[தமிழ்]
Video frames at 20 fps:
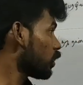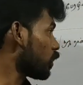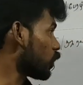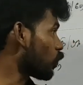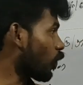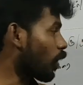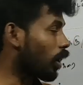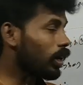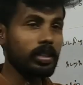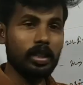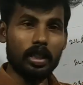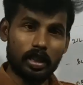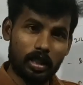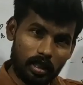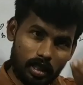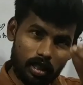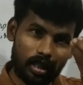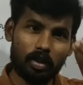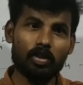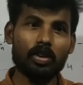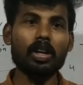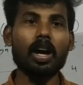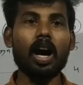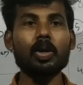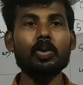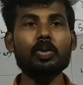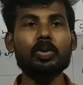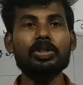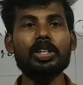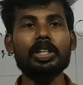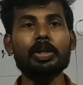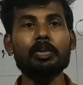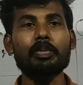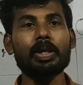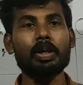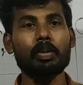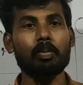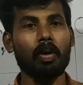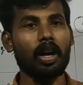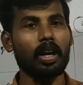இது வருஷத்துக்கே வெறும் அறுபது
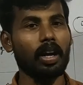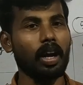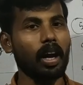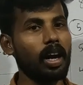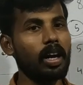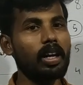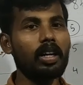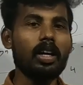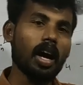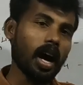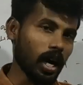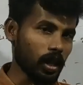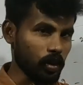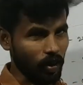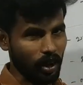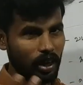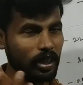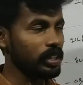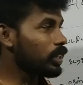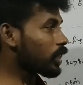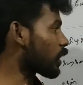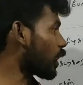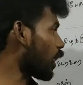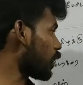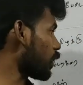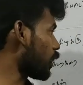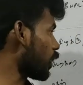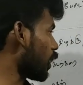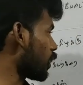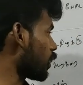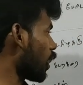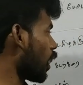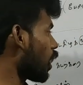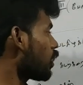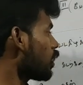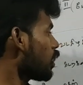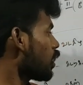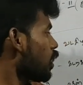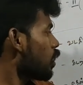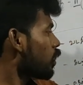சென்டிமீட்டர் மழைனா அது வறட்சிக்கான நிலம்
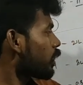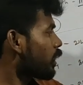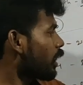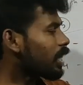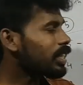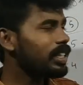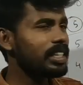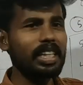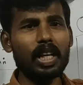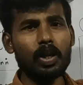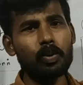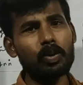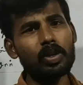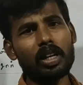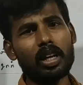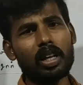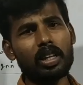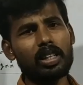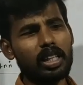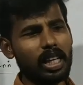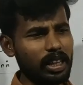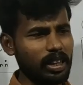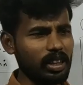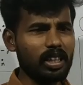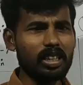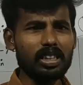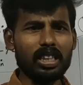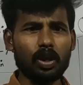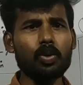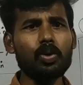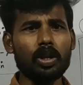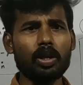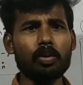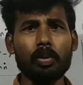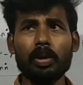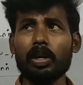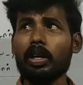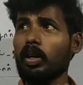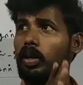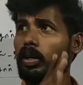தான் நிலச்சரிவுங்கிறது எத்தனை சதவீதம்
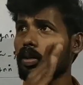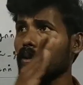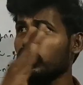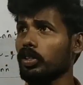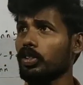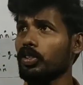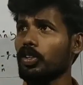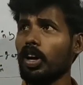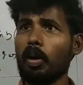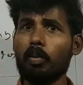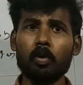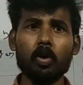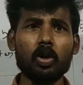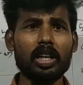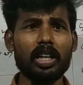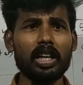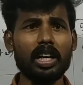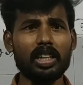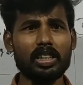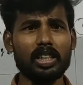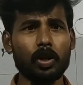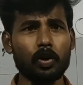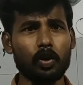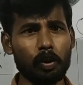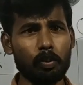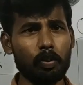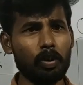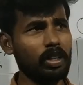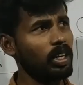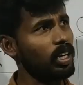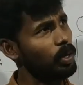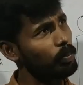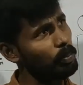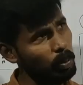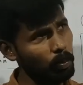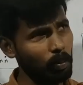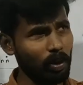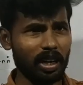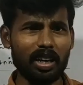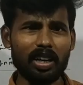இப்போ இந்தியா முழுக்க நிலச்சரிவு ஏற்படுதுன்னா
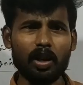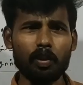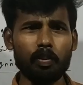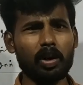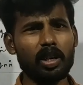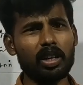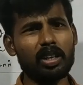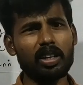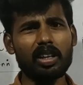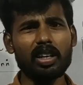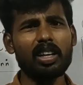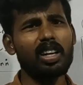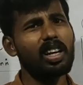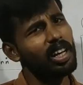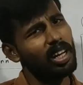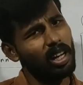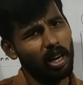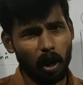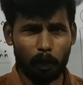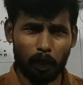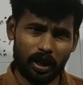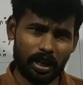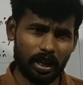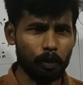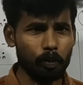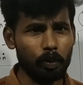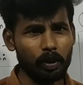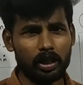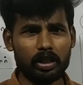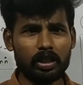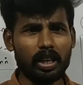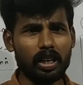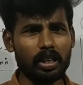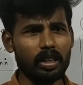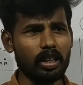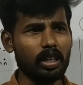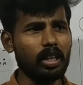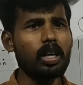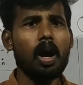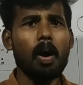இமயமலையில் ஏற்படுது எல்லா பக்கம் ஏற்பட்டு தான்
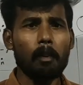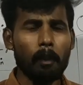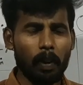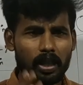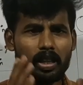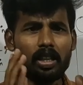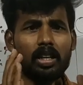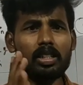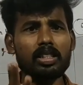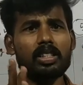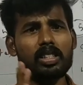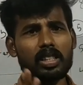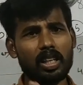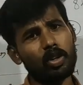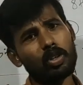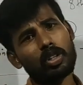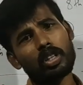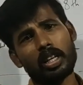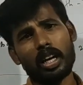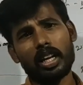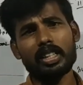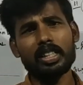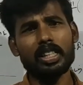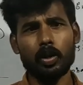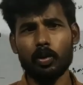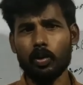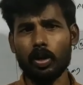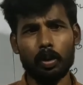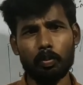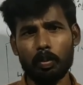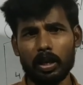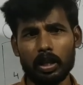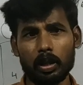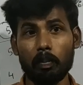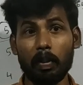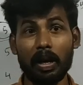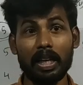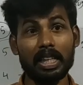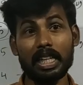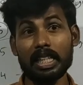இருக்குது பதினஞ்சு சதவீதம் நிலச்சரிவு
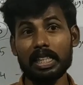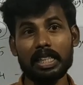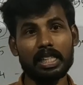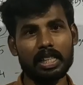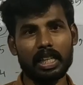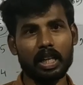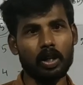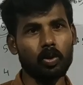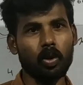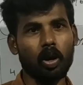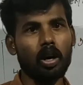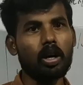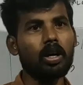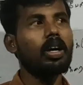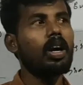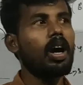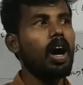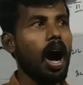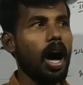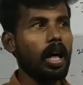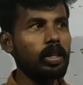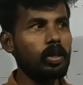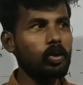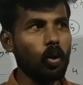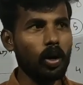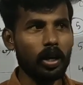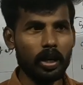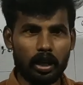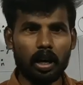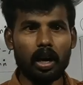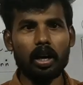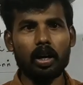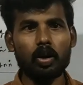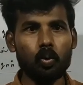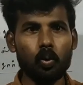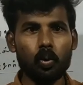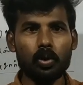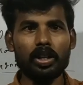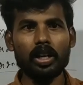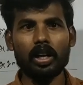ஏற்படுது பதினஞ்சு சதவீதம் அது
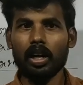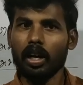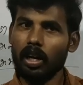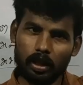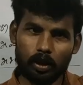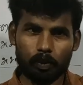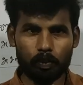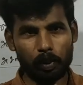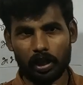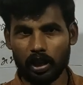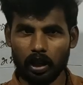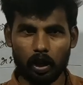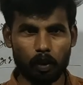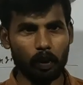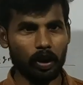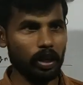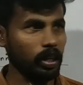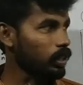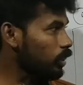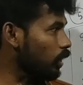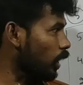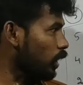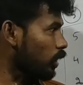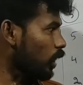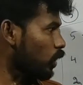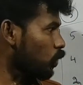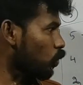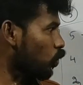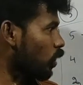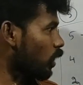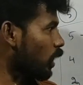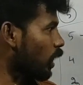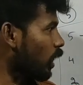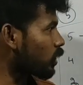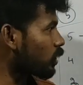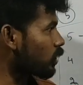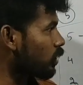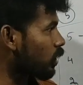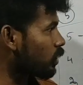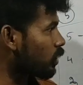கொடைக்கானல் ஊட்டிலாம் இப்போயும் ஏற்பட்டுக்கிட்டு தான் இருக்குது அது உங்களுக்கு
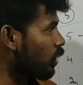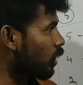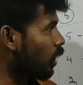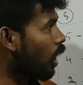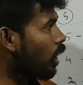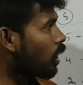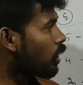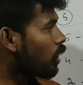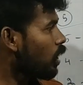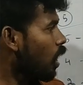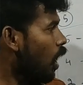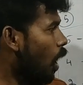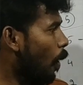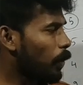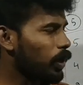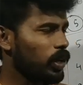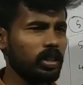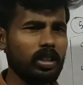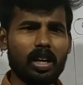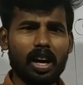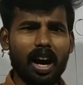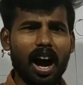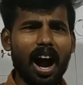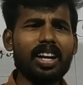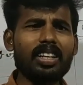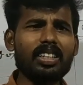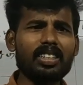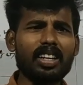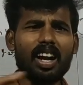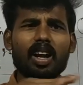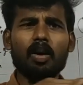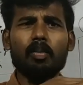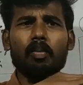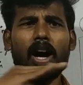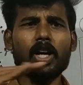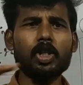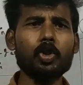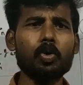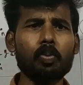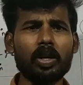எல்லாத்துக்கும் தெரிஞ்சதான் அப்புறம் அந்த காற்றால்
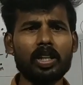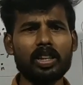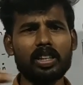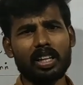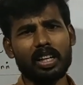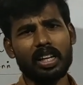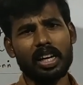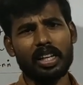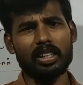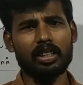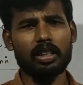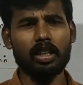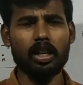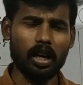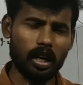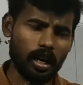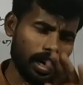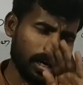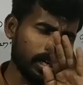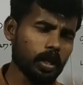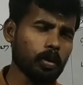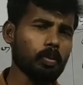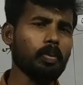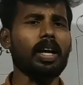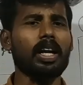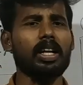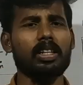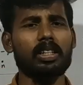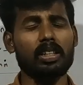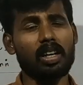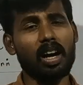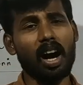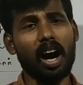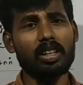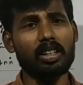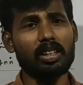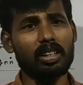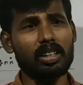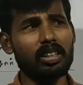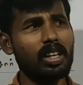மாசுபடுத்தியல் நடக்குதுல்ல கண்டிப்பாக நடக்குது
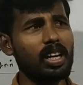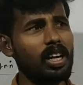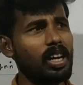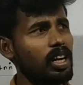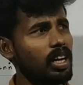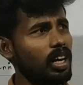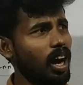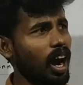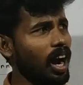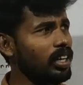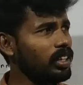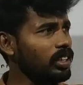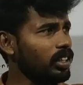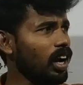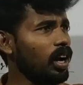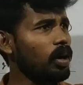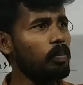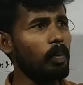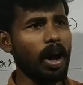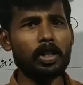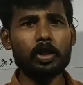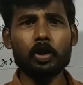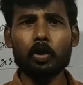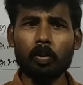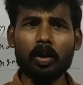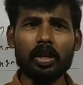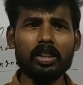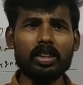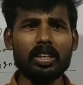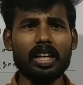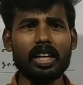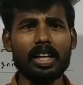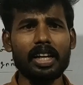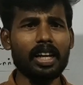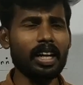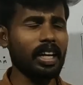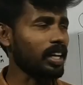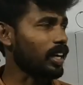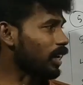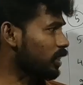காற்று காற்றால் மாசுபடுத்தியல்
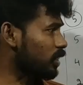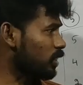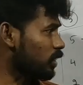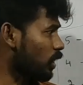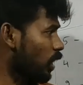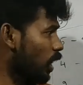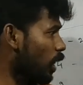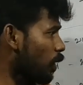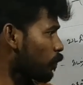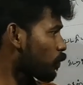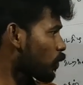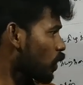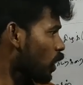என்னென்ன நடக்குதுன்னா